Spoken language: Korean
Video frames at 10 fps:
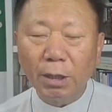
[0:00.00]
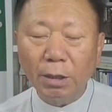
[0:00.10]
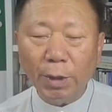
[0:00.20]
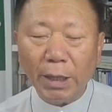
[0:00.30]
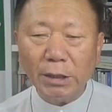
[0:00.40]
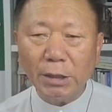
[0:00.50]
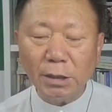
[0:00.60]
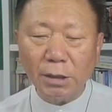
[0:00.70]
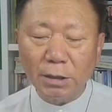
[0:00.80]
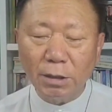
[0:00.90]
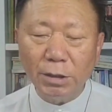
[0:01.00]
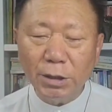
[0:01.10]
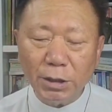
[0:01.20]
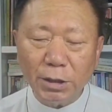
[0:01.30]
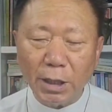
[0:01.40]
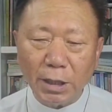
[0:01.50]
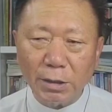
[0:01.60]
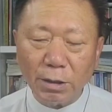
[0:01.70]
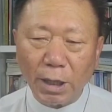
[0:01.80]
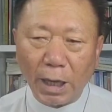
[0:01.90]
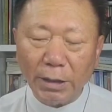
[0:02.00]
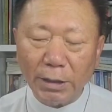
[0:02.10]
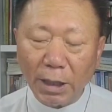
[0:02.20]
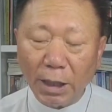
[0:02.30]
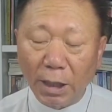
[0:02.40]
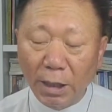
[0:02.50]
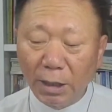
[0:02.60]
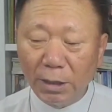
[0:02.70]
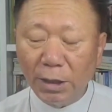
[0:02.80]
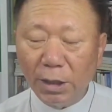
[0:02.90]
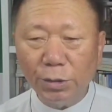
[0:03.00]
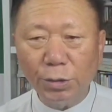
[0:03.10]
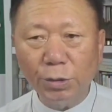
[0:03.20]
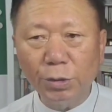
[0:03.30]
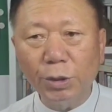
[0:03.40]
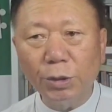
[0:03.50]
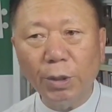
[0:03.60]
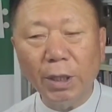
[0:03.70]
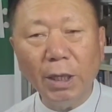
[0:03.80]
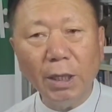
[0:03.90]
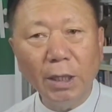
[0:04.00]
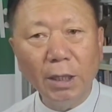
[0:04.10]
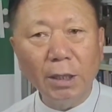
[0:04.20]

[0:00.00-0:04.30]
그와 같이 그런 시대에서 아니라 예수 그리스도의